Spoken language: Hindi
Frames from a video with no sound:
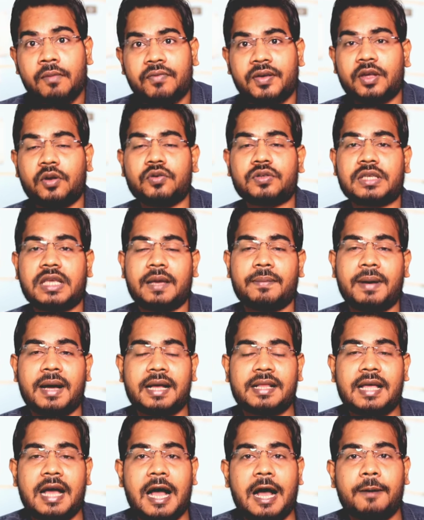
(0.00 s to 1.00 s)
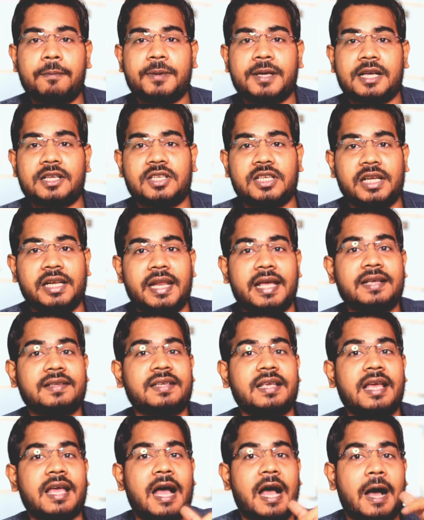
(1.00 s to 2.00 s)
फिर उसके बाद आपके ज़िले
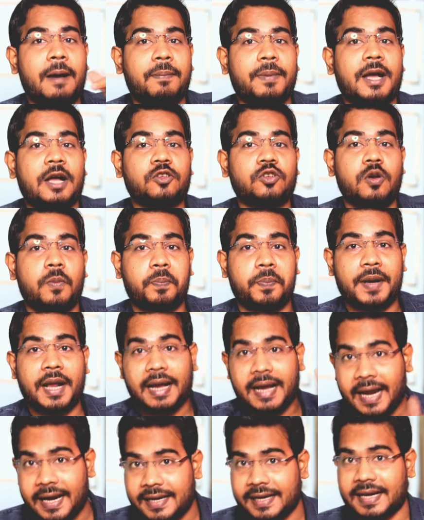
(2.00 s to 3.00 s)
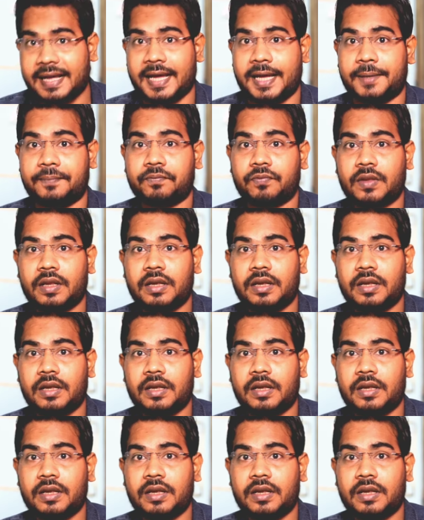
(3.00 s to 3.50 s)
से आपका जो प्रखंड है